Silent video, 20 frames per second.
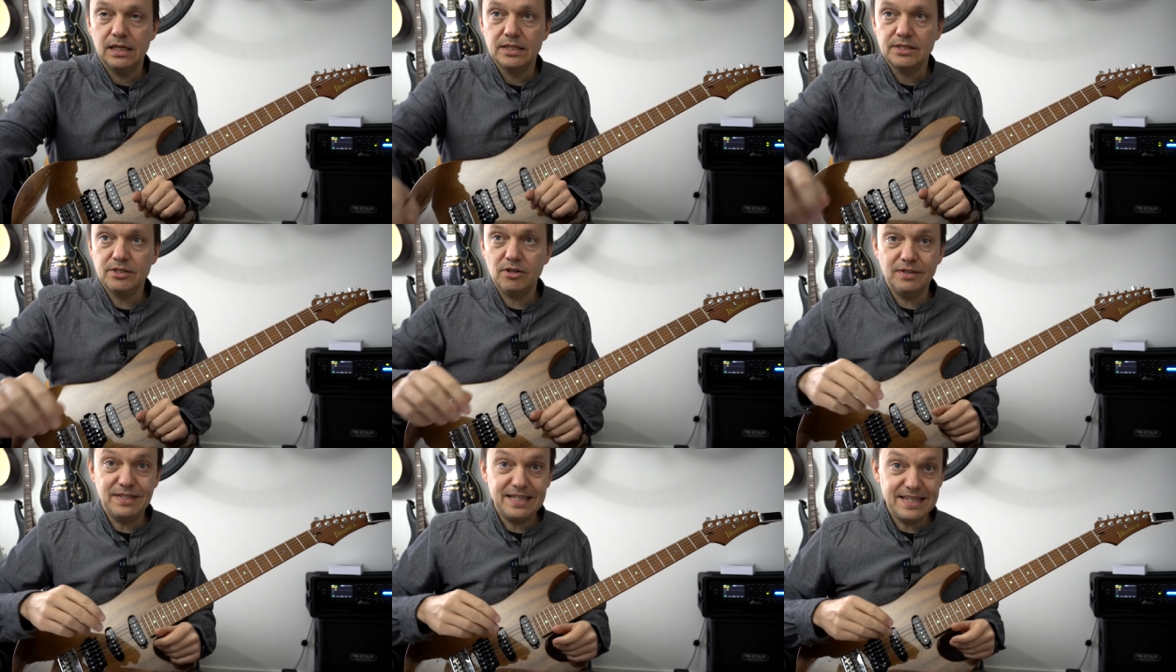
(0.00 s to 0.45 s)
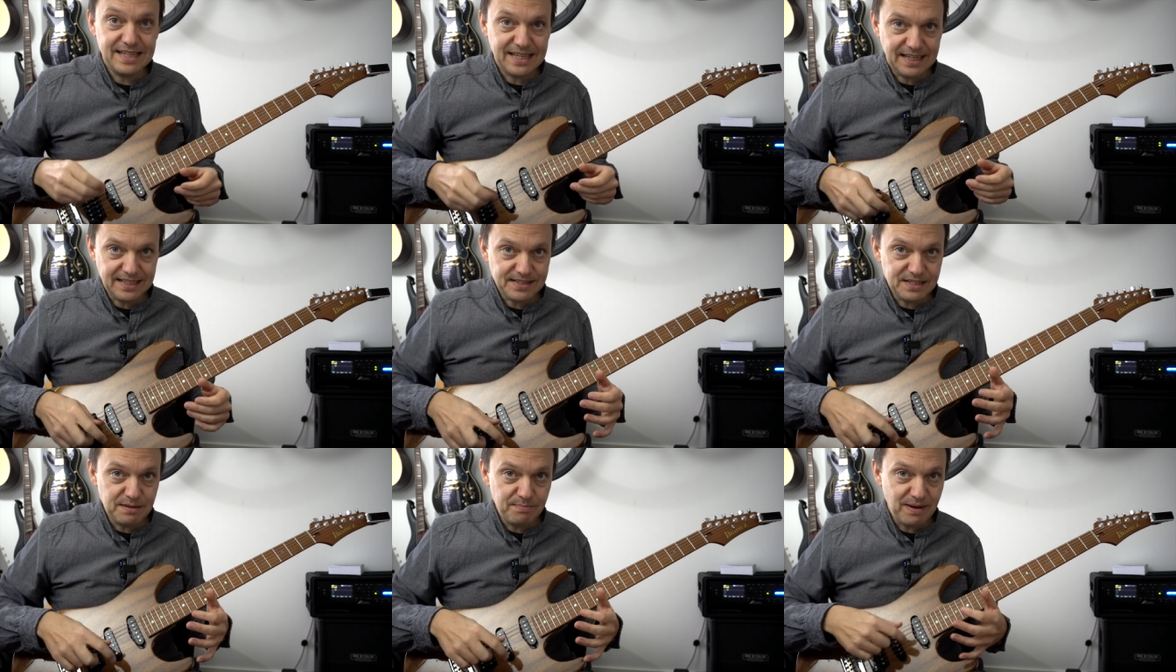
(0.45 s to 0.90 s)
So, die
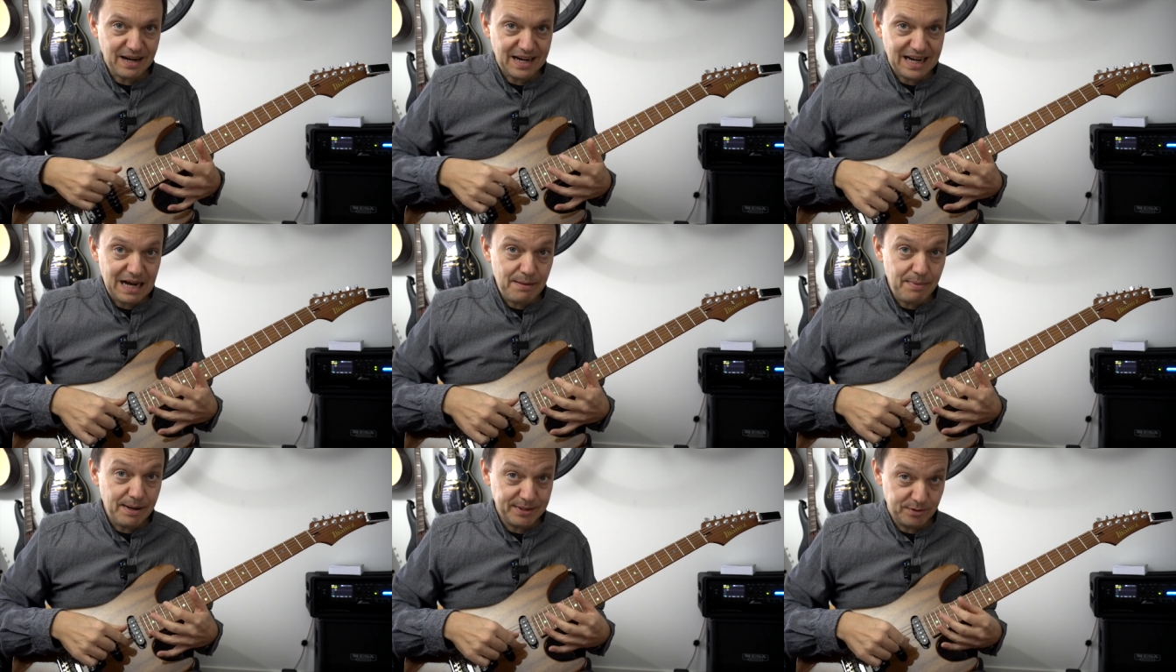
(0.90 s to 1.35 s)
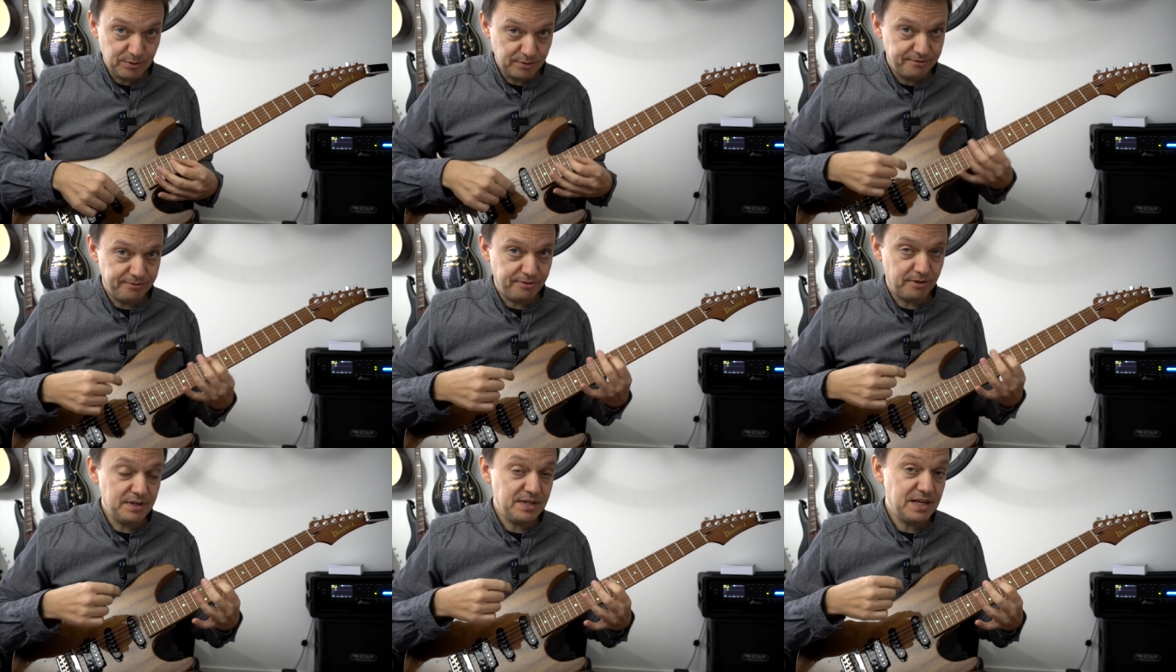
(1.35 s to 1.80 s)
ganze Bearbeitung
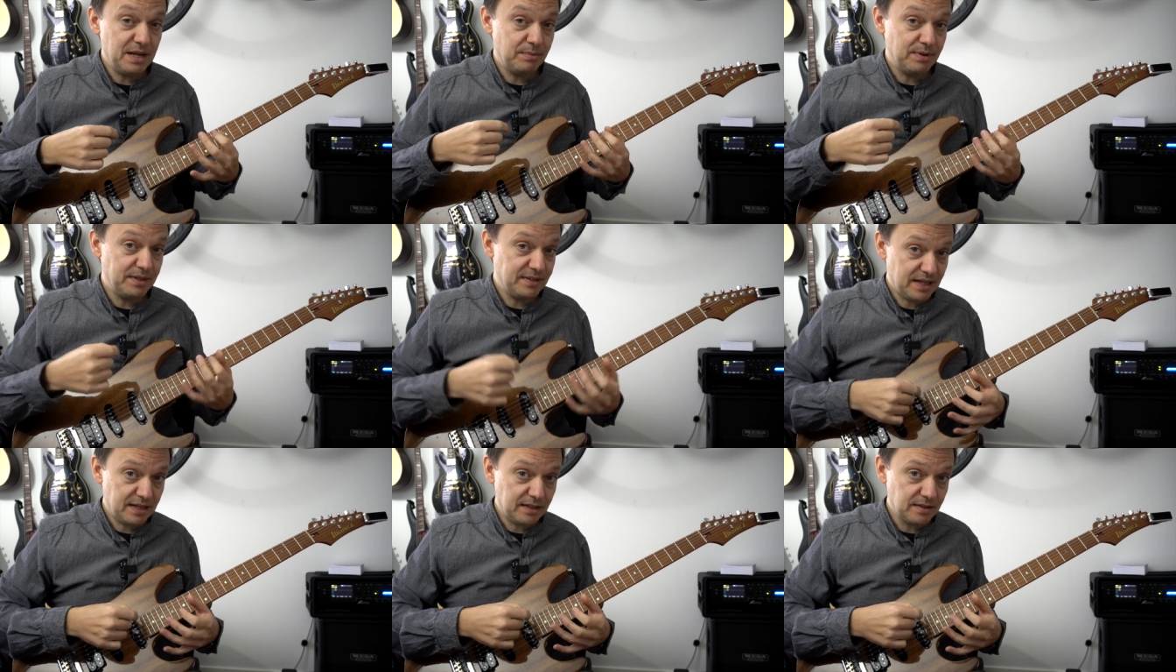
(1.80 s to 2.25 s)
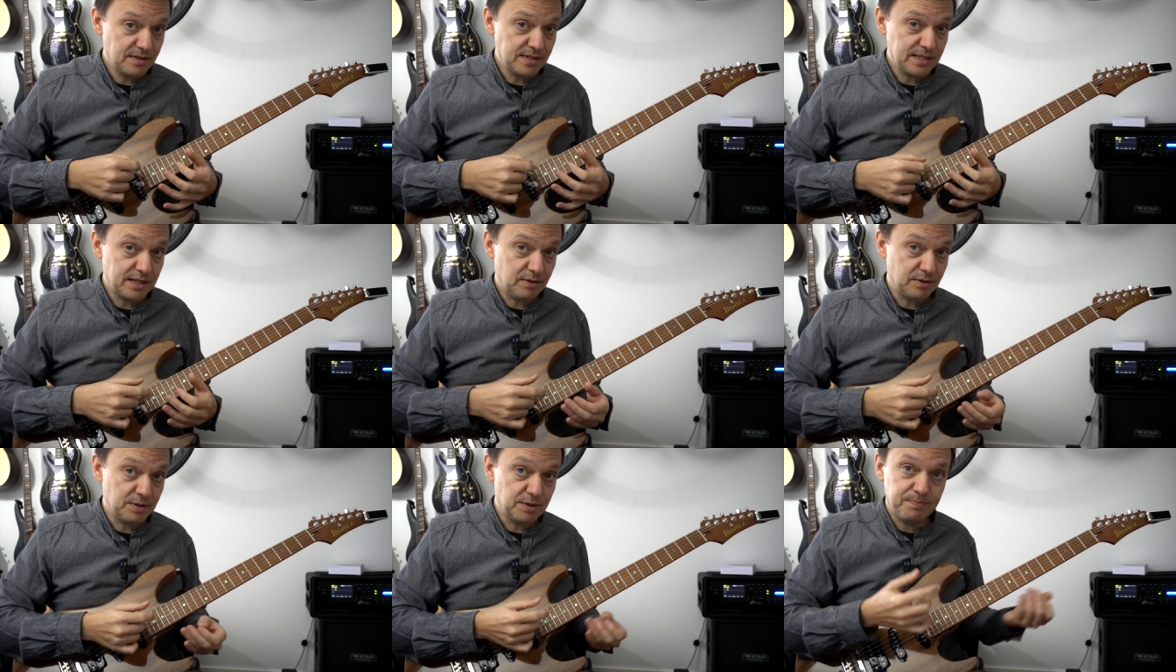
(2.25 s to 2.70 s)
von dem
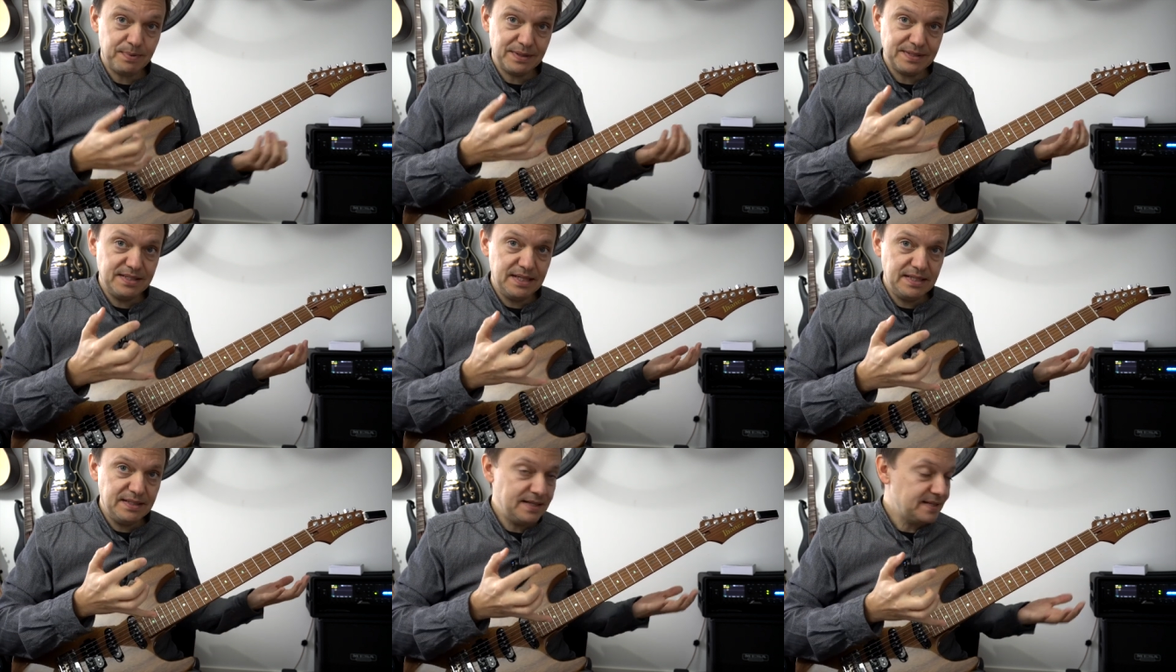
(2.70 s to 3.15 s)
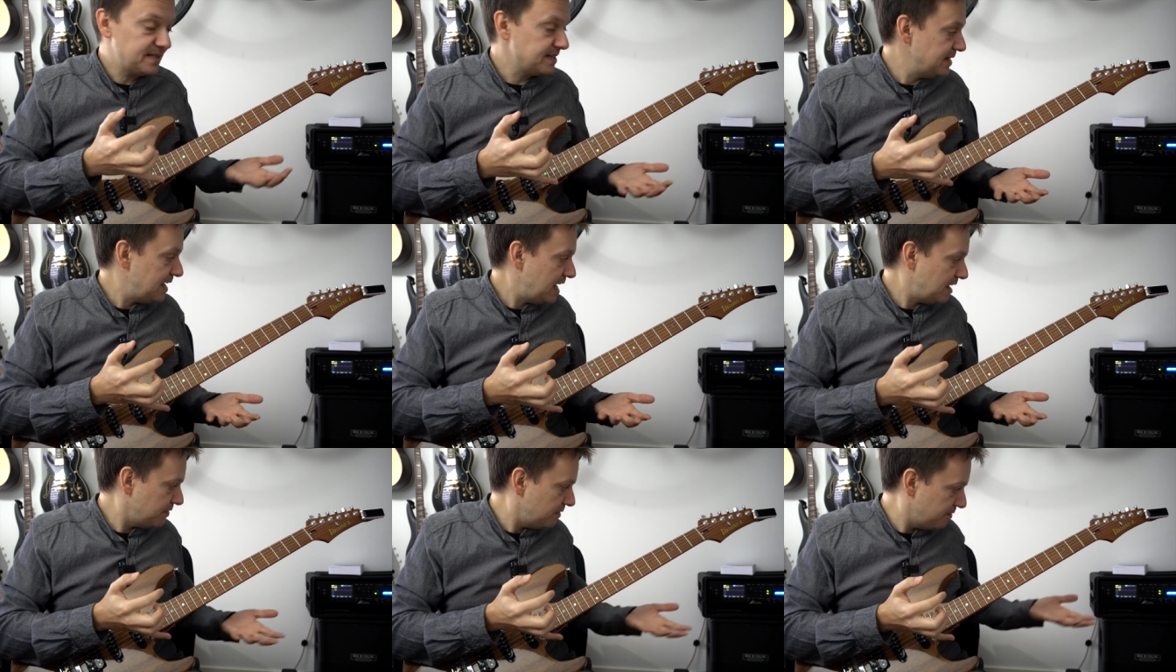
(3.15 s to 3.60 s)
Gitarrensound passiert jetzt
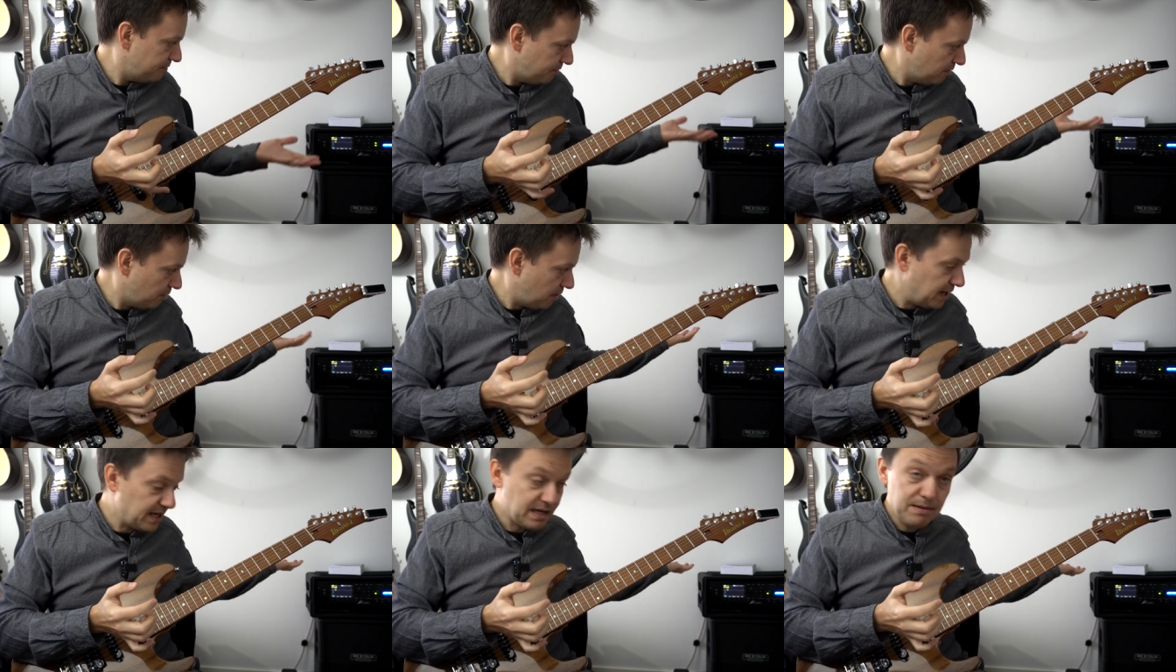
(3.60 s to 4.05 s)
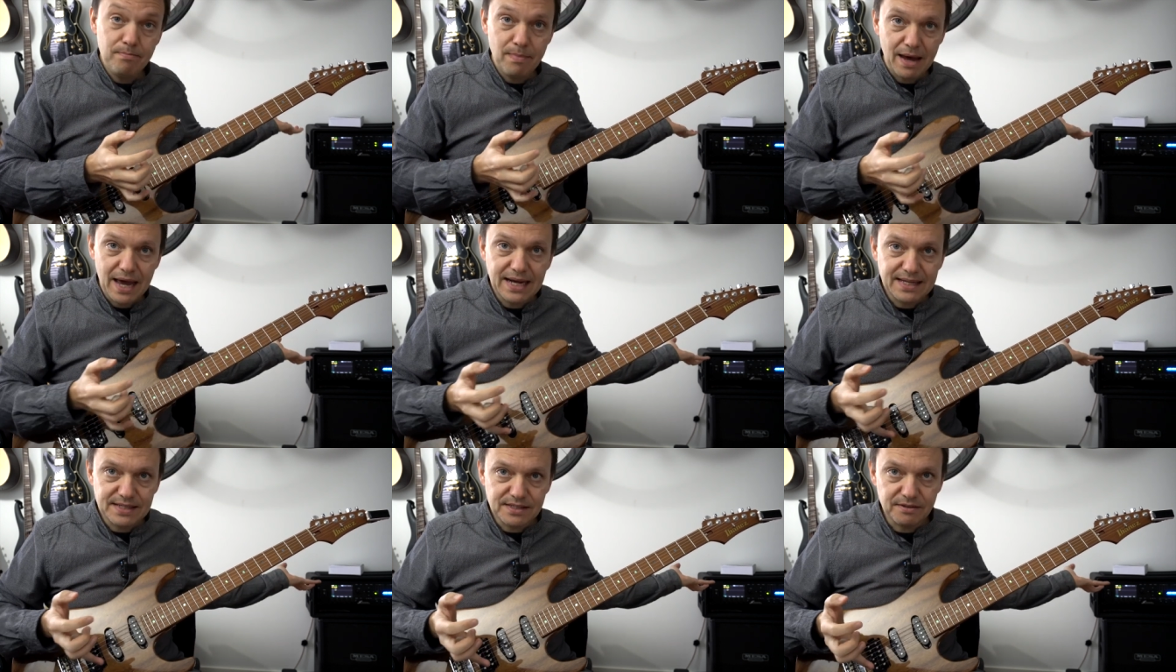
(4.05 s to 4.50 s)
nach wie vor im
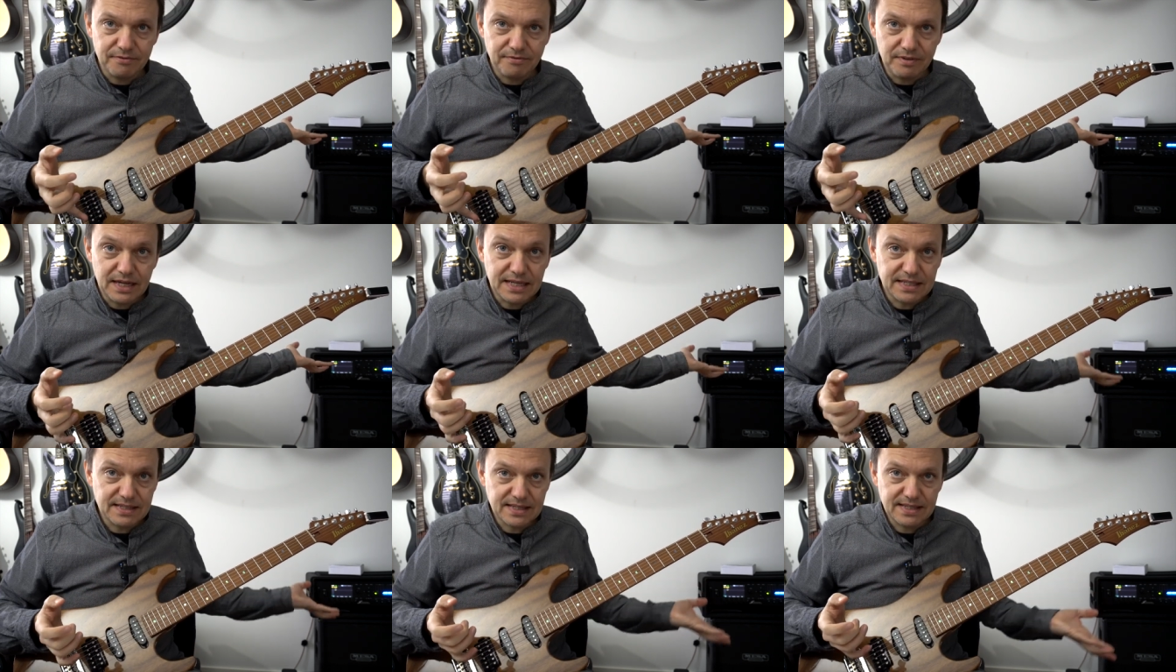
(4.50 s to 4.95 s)
XFX.